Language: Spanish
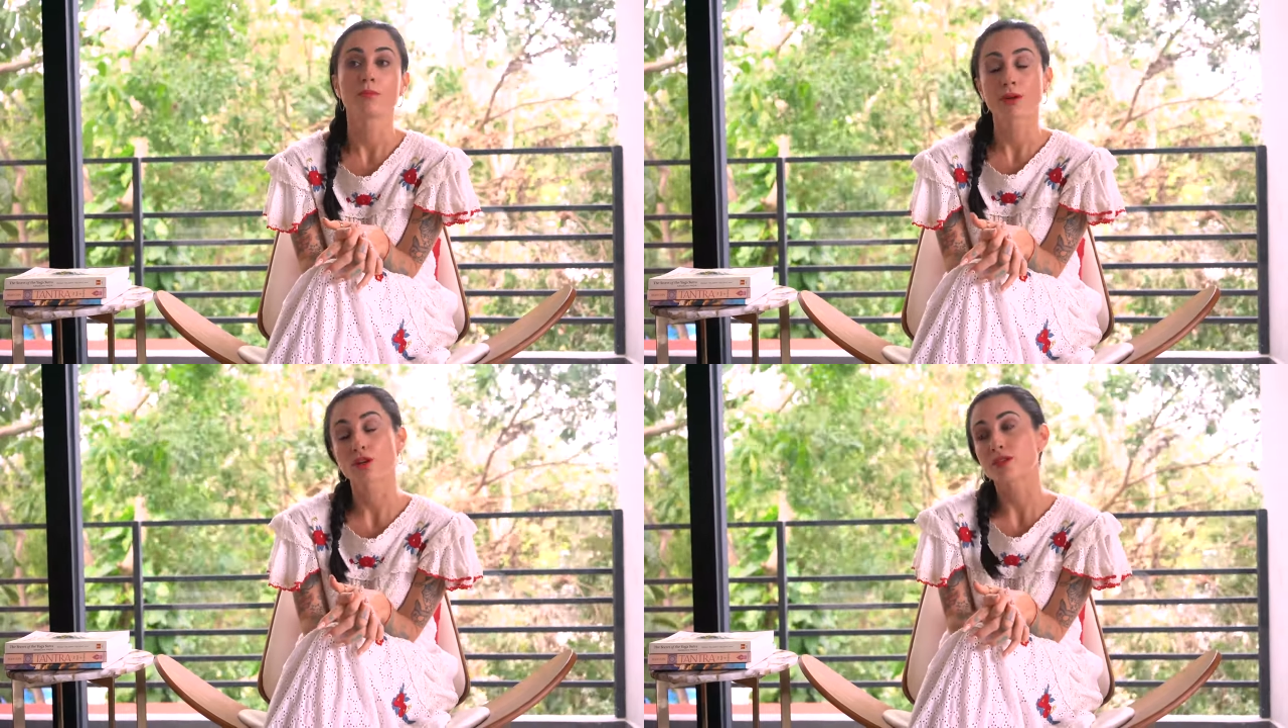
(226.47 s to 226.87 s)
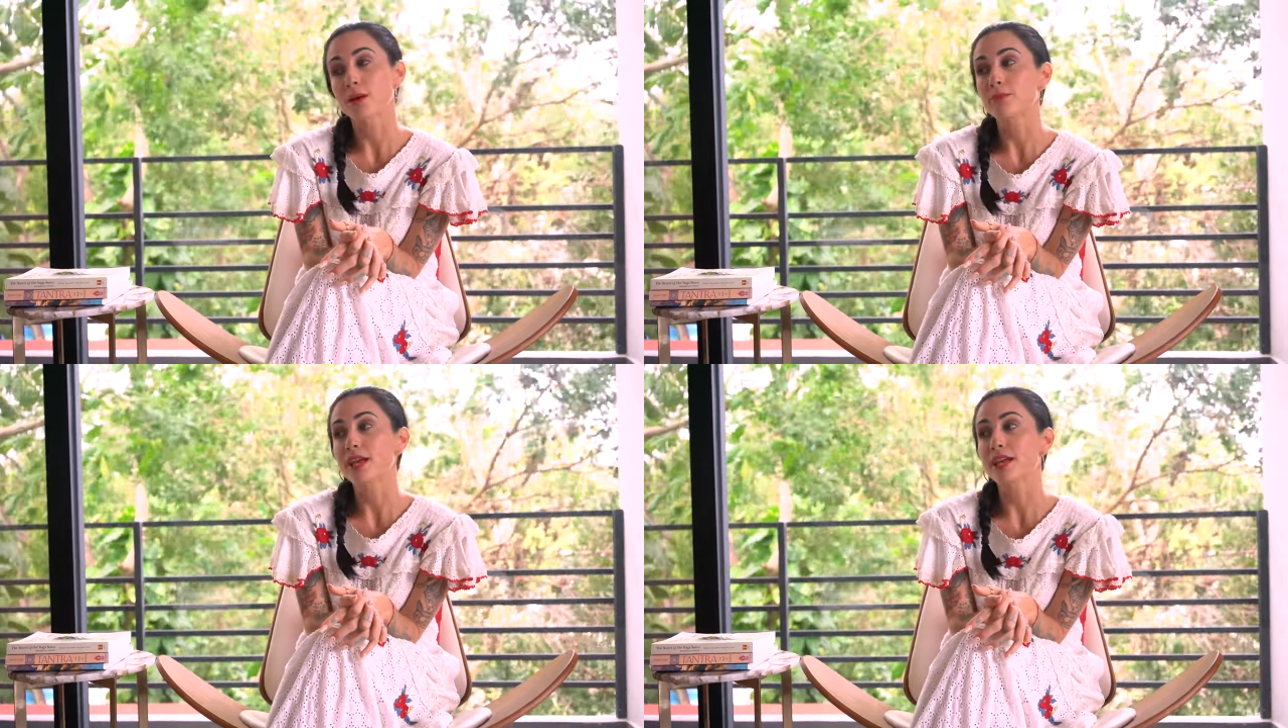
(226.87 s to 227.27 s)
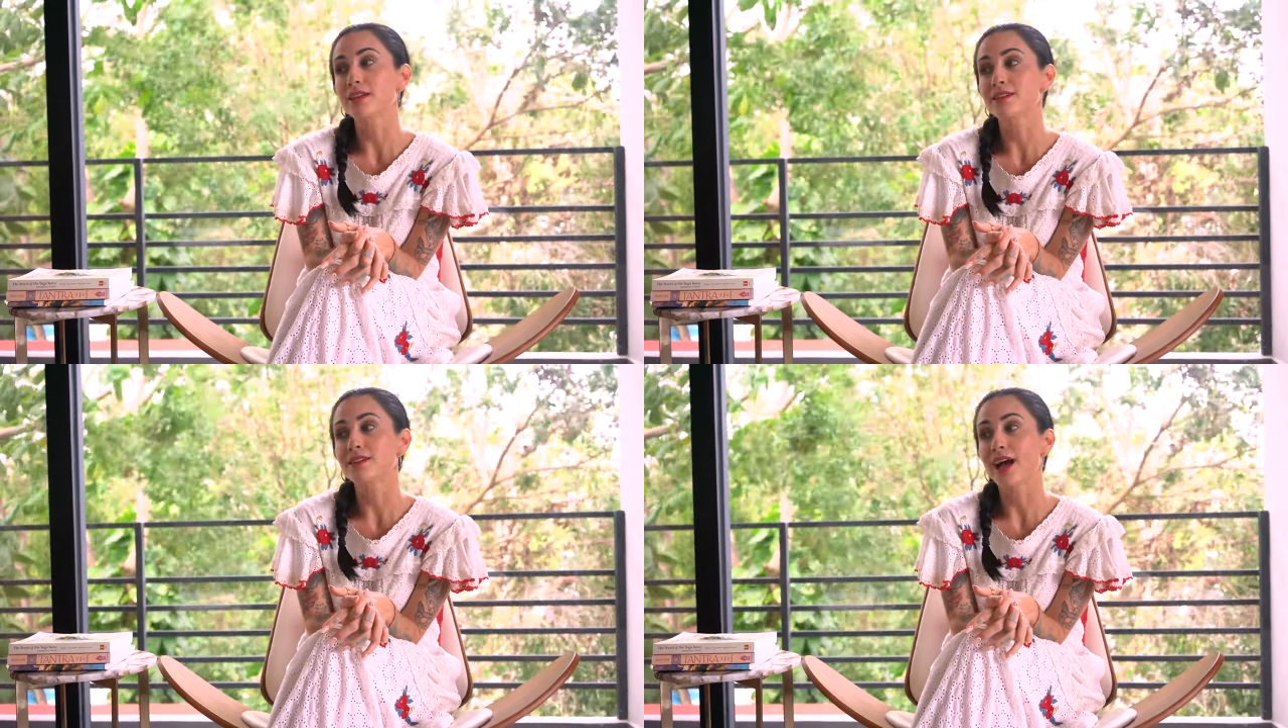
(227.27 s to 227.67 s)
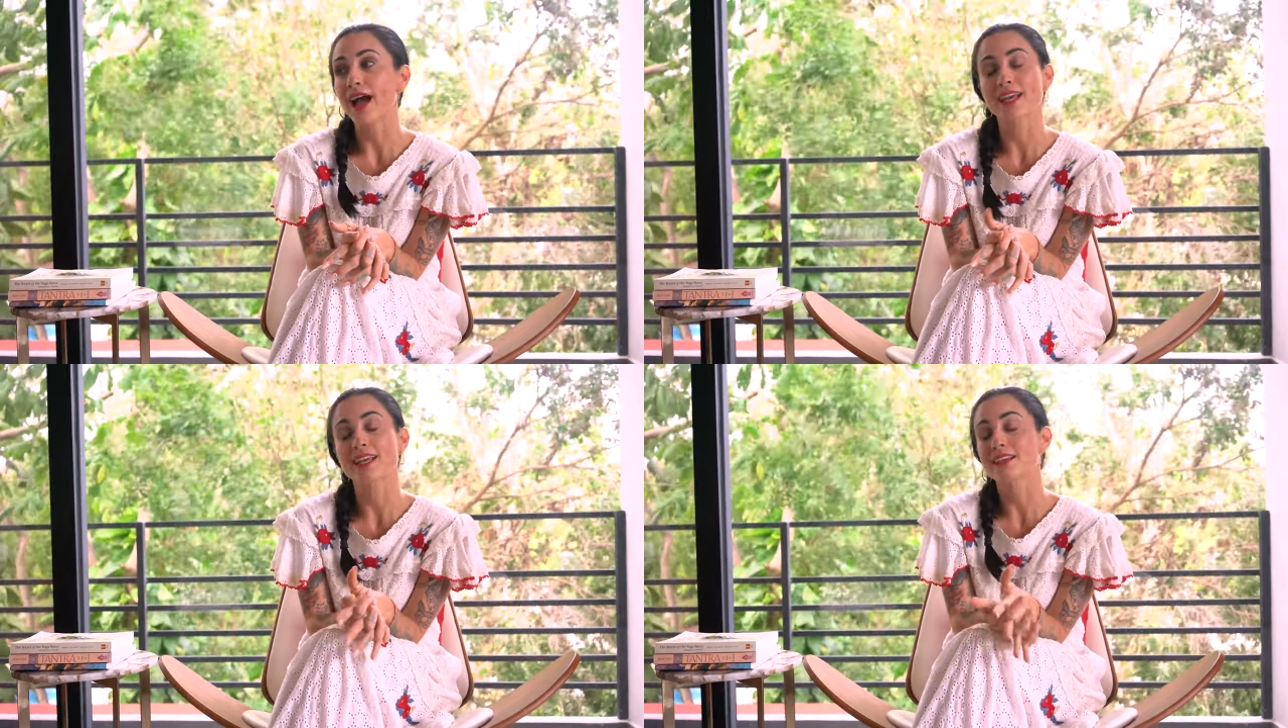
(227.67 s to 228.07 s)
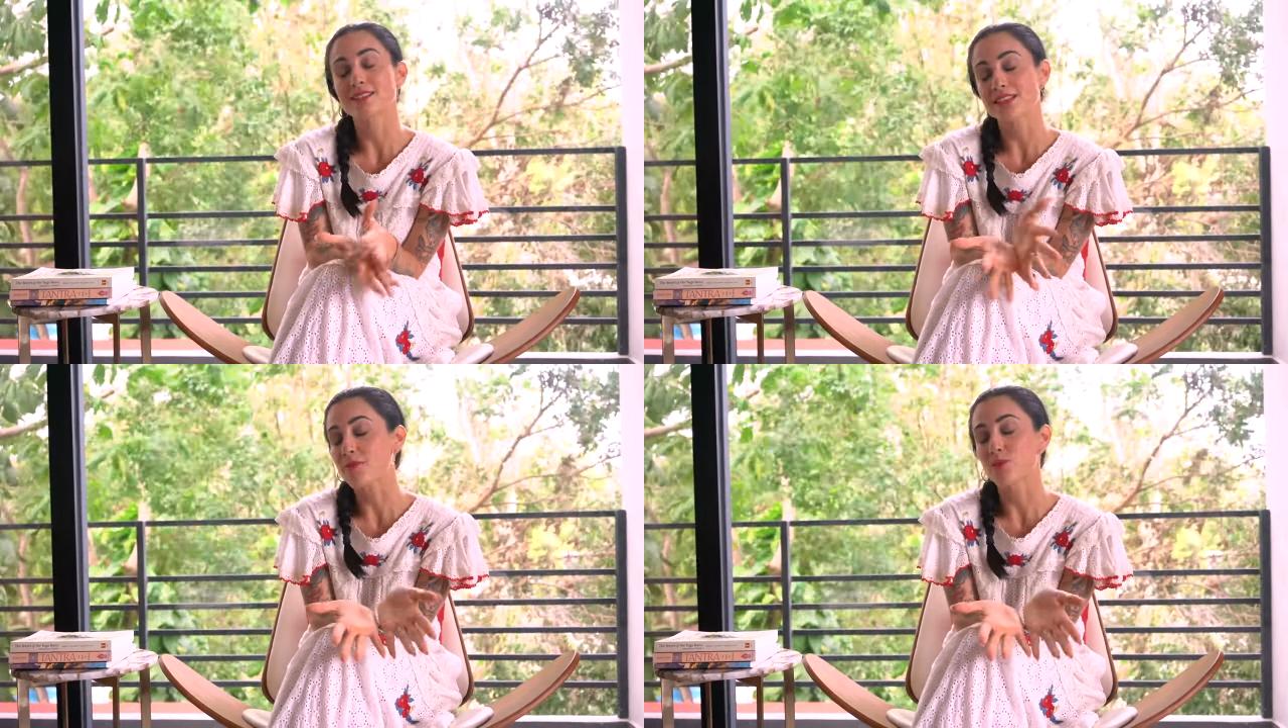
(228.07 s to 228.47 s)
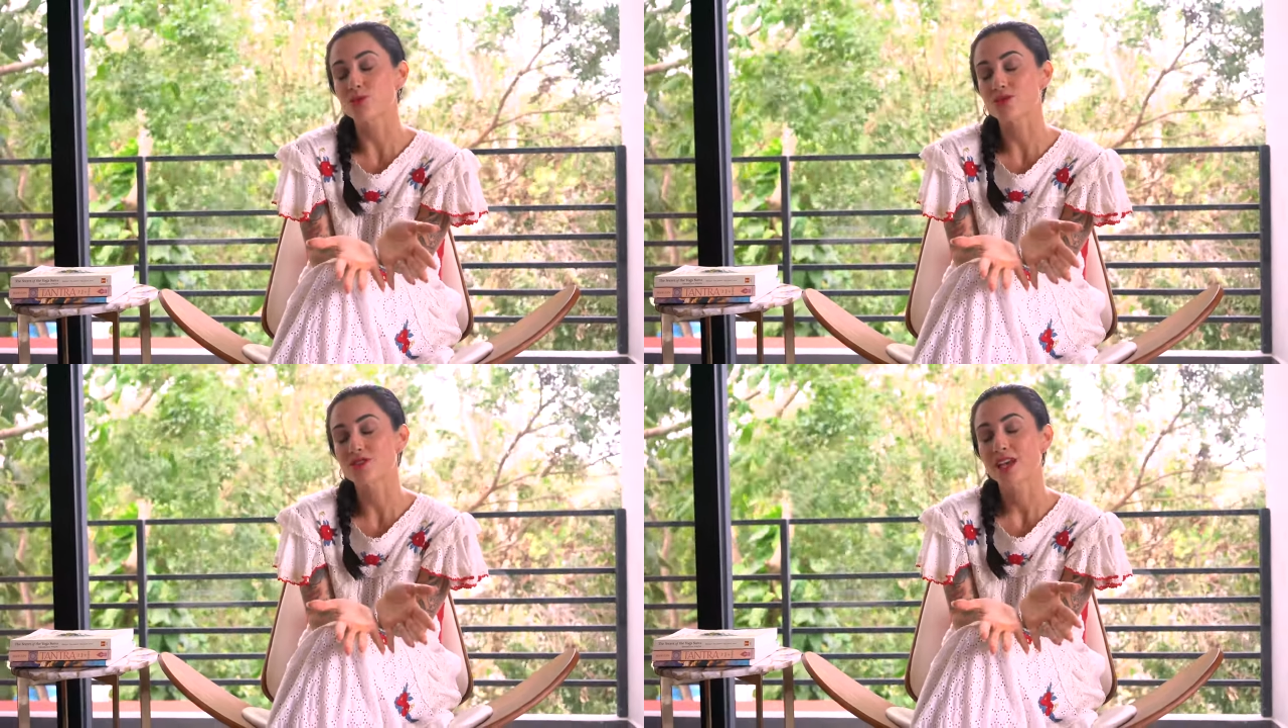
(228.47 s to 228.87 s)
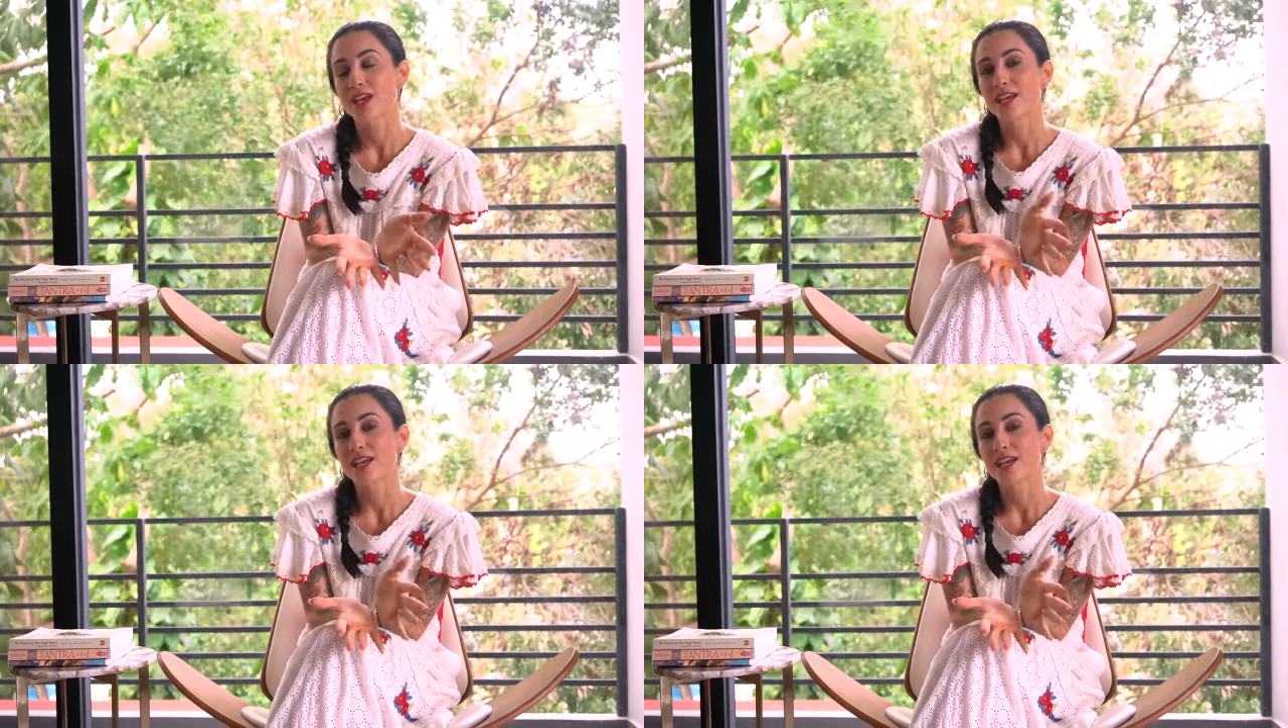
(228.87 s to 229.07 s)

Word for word: pero también aquí estamos